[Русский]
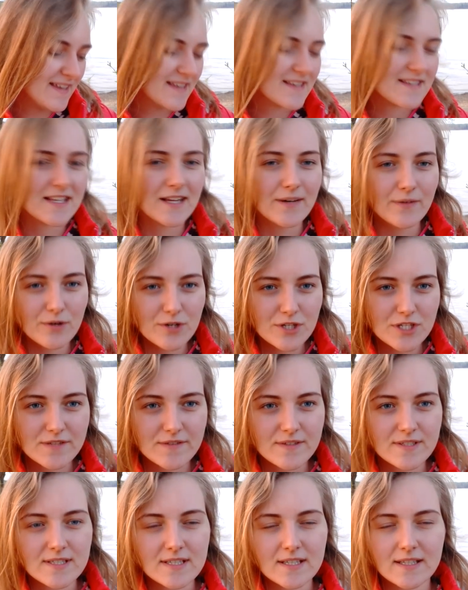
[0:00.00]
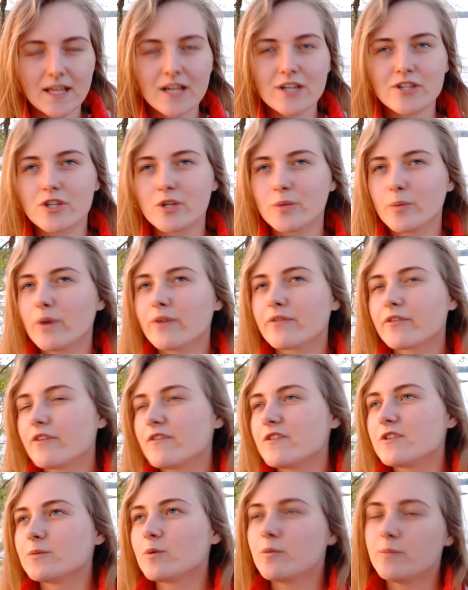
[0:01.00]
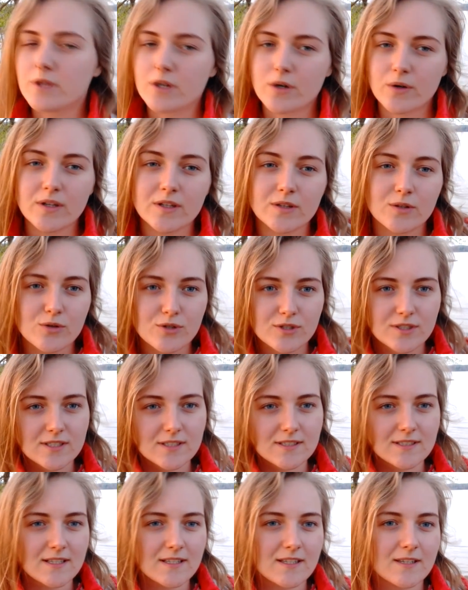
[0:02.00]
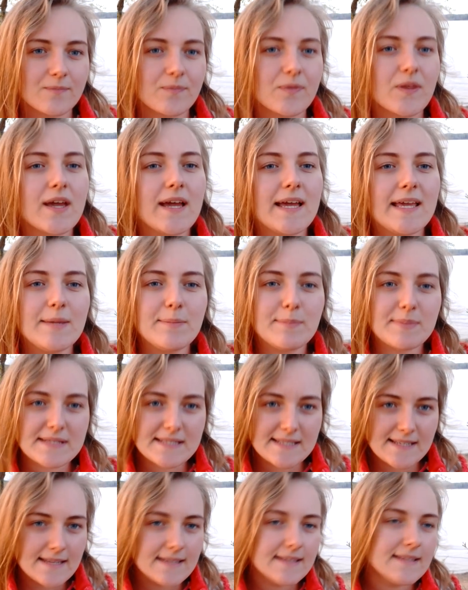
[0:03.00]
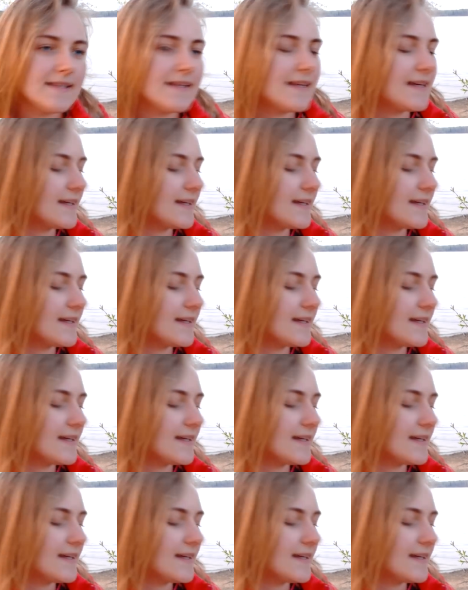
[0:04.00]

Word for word: И разговорчивость, и также любовь ко всему миру. Это тоже серотонин. И последний —